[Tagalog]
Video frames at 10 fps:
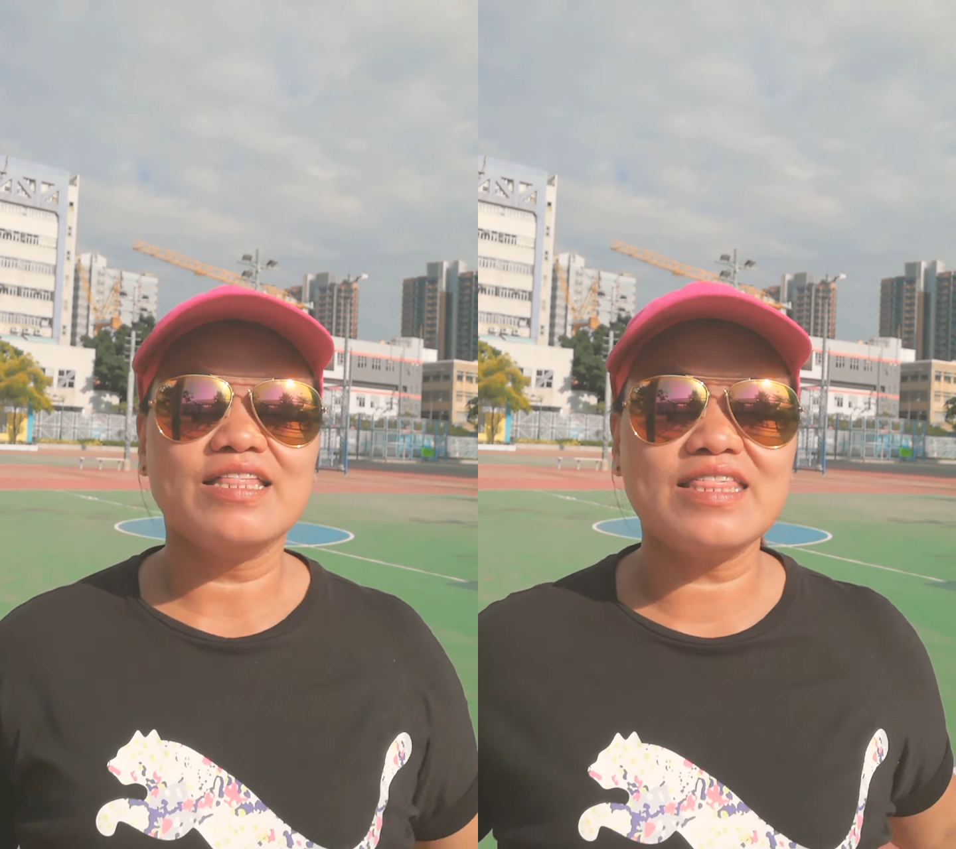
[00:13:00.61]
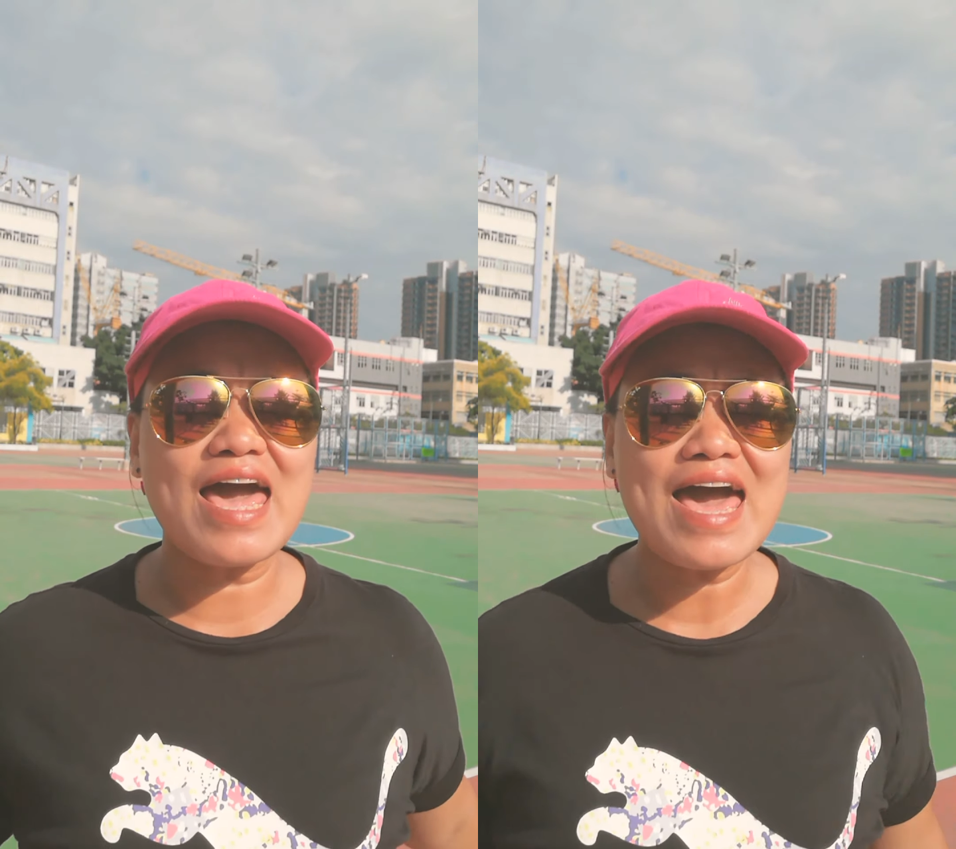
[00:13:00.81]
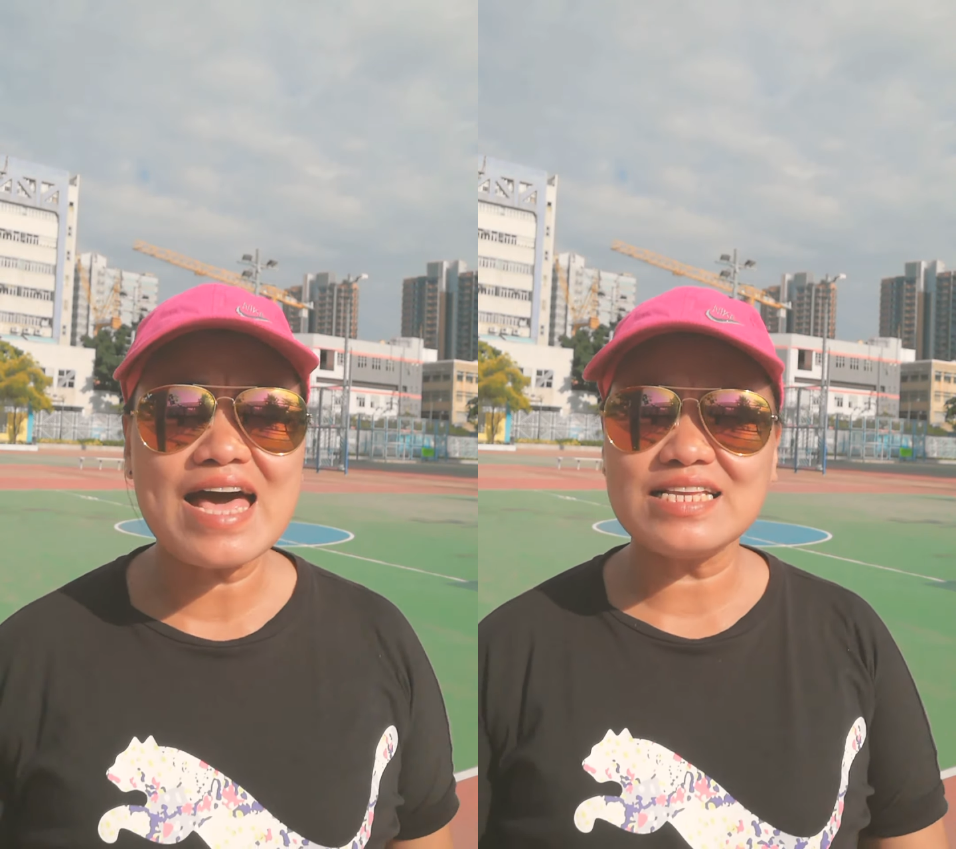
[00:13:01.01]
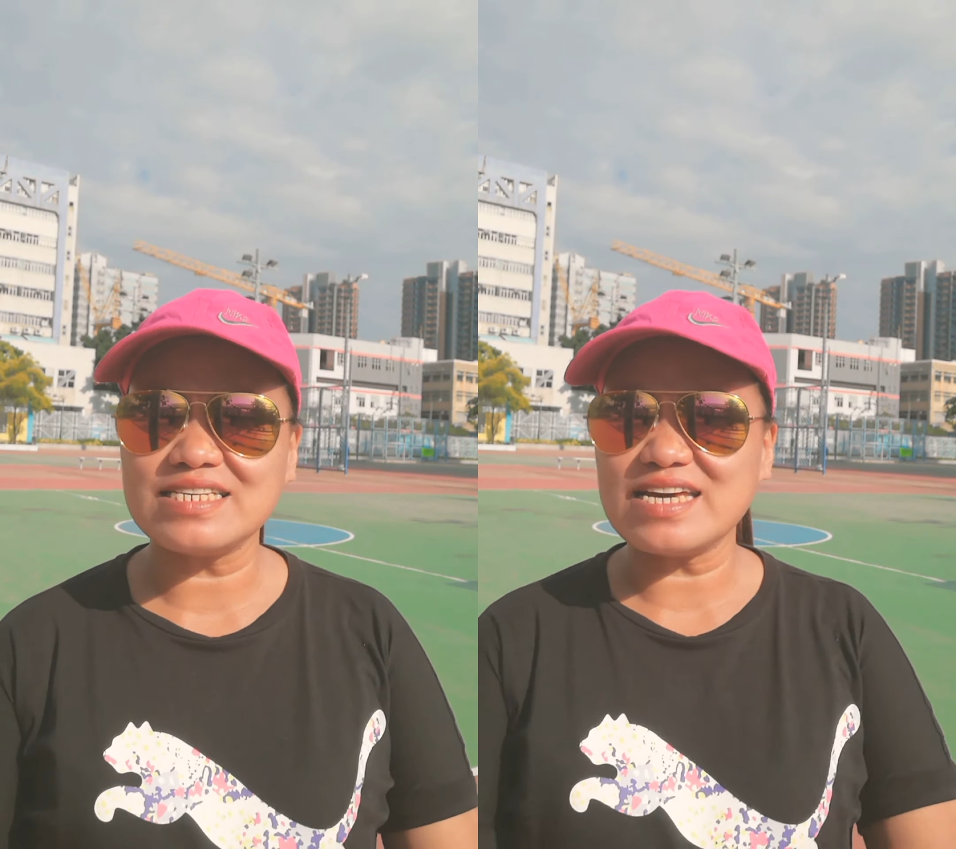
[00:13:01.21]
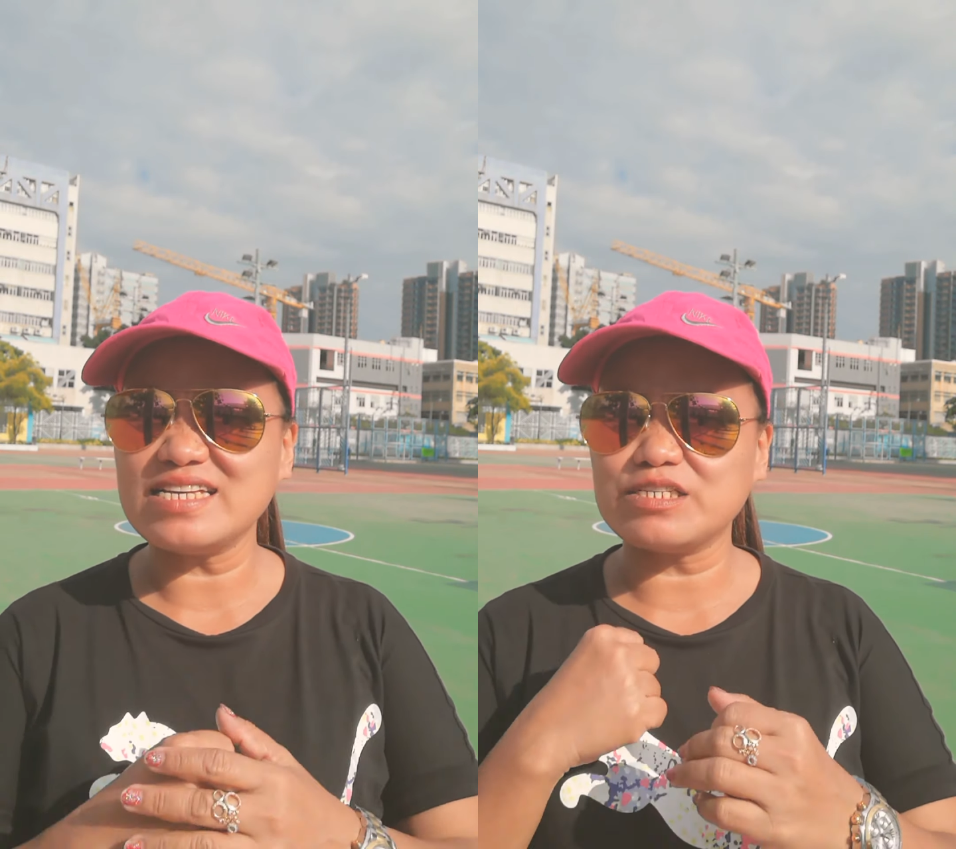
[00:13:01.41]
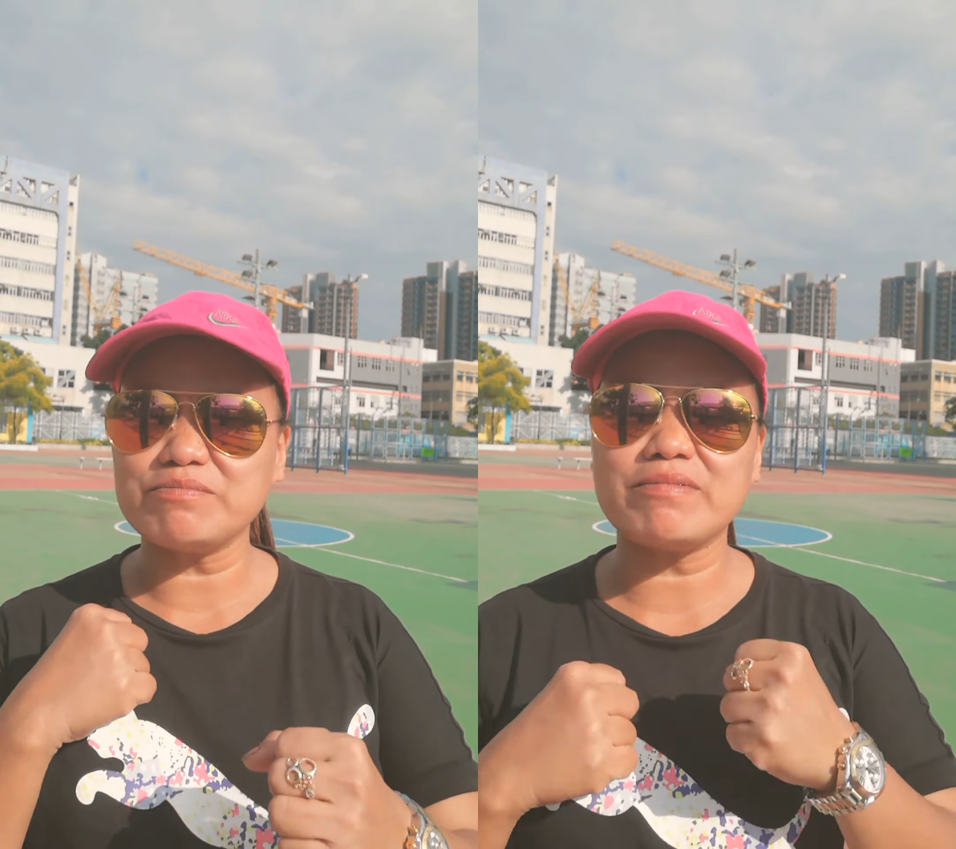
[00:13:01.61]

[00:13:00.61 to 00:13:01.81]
This is